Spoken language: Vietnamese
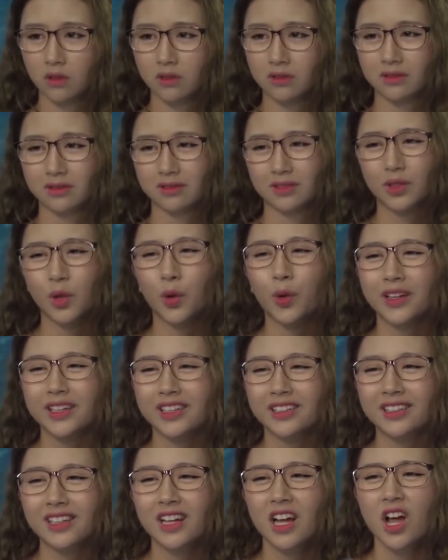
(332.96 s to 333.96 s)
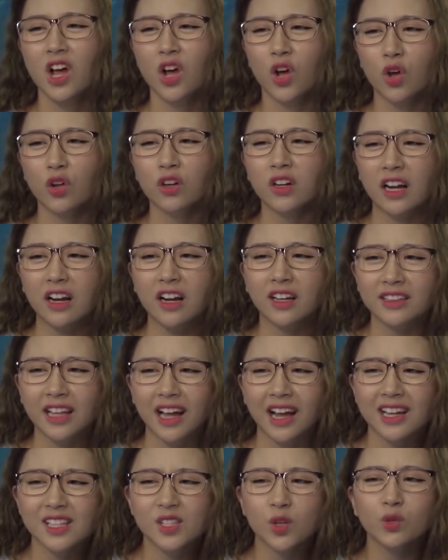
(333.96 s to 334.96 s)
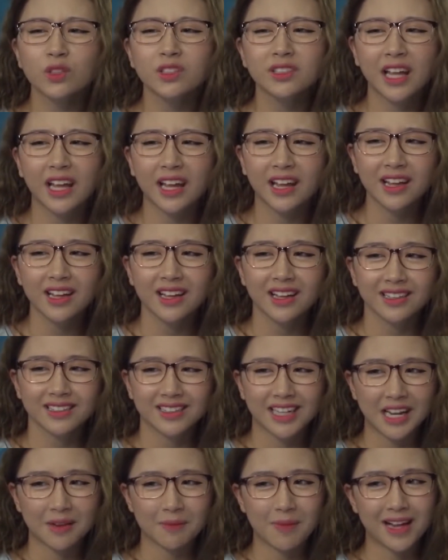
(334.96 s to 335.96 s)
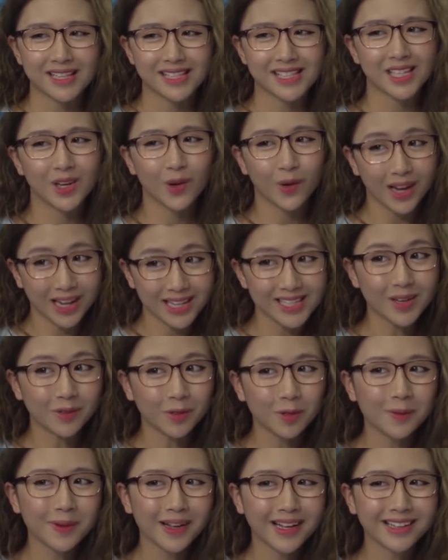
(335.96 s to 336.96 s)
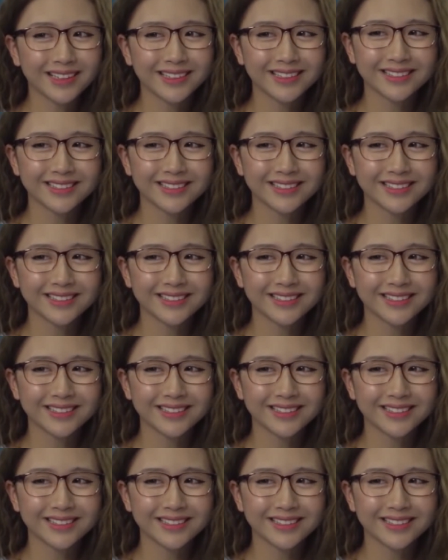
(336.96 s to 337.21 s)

ừ, thôi anh ơi con gái người ta hay dỗi như thế này mai xin lỗi là xong đấy mà